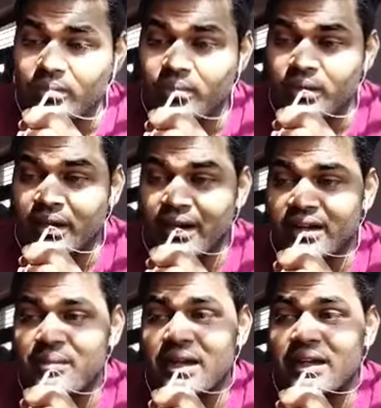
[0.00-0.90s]

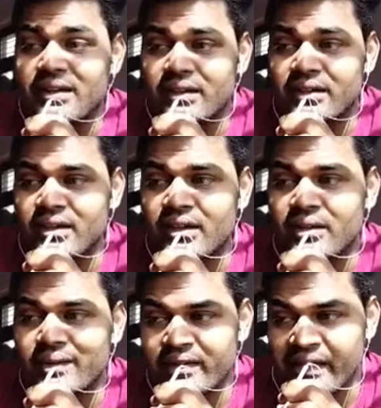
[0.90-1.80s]
ग्यारह माला करने के
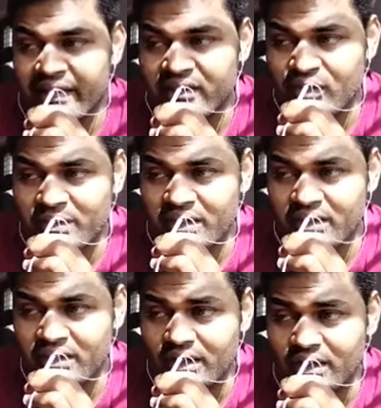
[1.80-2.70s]
बाद लास्ट
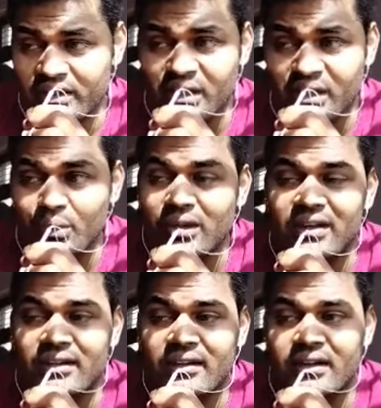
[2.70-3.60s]
में नींबू
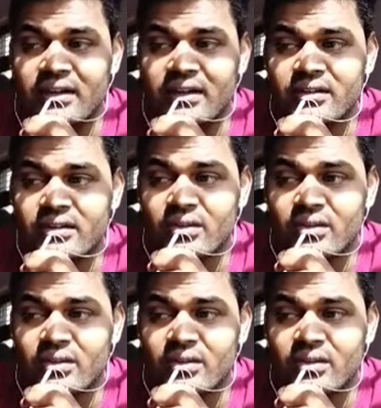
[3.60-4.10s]
काटना है